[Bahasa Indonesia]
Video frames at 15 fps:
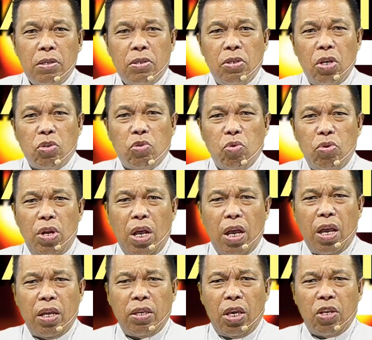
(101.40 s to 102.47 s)

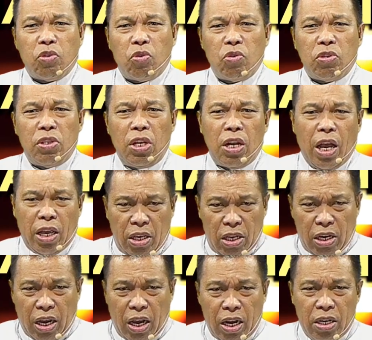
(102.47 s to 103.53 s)
sesudah Yesus
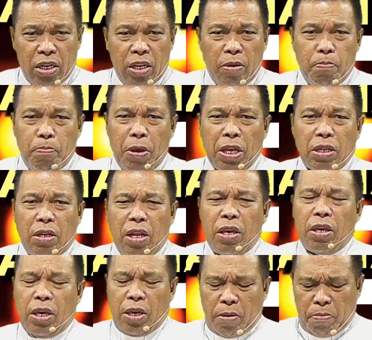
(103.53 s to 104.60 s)
dilahirkan di
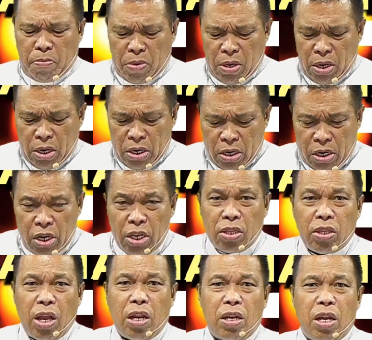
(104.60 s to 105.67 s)
Bethlehem di
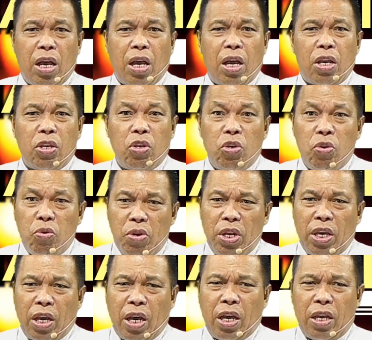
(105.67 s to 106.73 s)
tanah
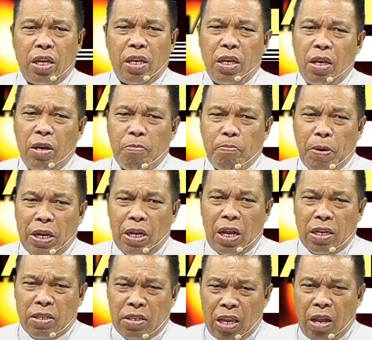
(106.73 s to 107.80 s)
Yudea
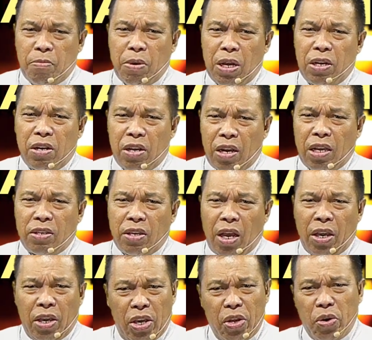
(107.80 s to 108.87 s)
pada zaman
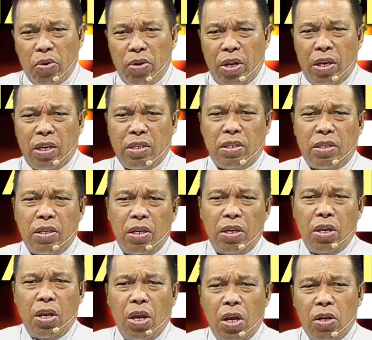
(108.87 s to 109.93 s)
Raja Herodes,
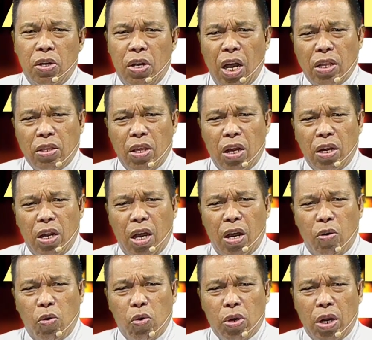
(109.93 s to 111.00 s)

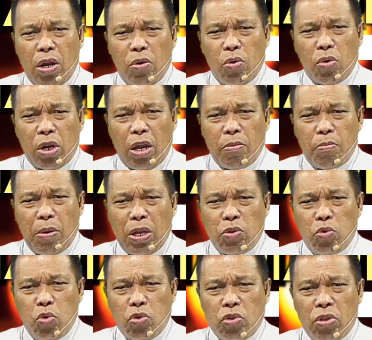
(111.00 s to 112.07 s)
datanglah orang-orang
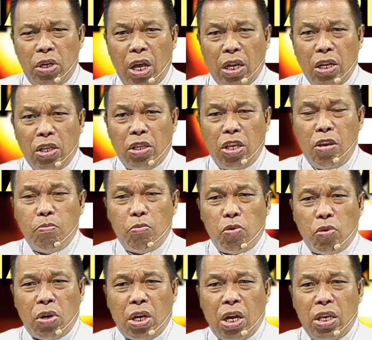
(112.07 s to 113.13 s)
Majus dari
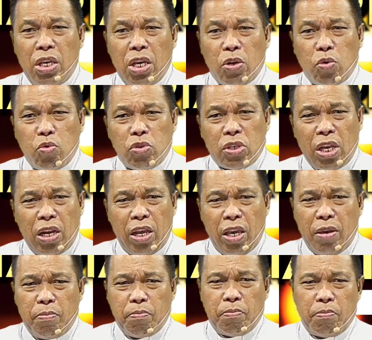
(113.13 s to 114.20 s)
timur ke
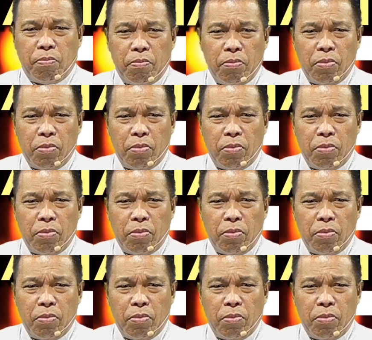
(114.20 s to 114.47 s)
Yerusalem